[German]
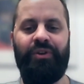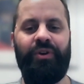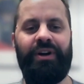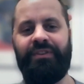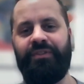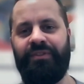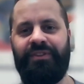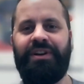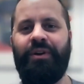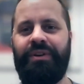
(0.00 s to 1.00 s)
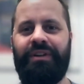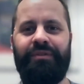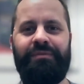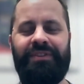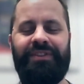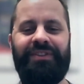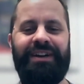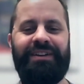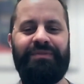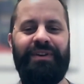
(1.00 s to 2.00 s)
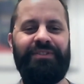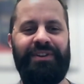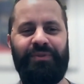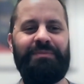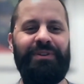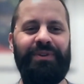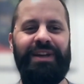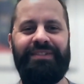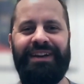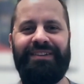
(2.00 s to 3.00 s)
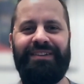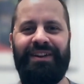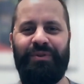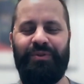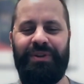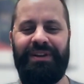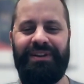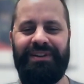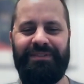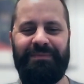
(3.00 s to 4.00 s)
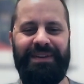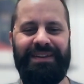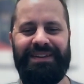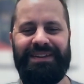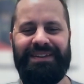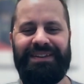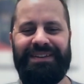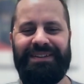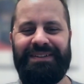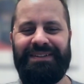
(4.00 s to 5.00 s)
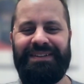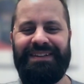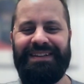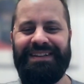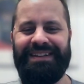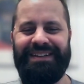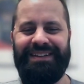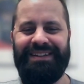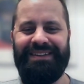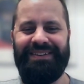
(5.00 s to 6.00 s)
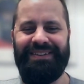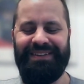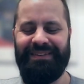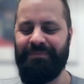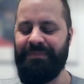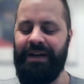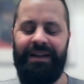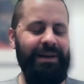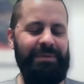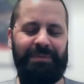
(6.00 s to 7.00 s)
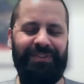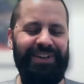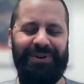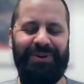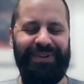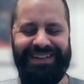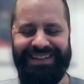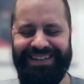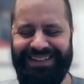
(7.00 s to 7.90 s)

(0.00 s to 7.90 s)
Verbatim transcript: das sind so circa 150 Seiten. Ich weiß nicht, hast du dir mal so eine S1-Erklärung durchgelesen? Nein, nicht im Detail. Nein, habe ich bisher auch noch nie.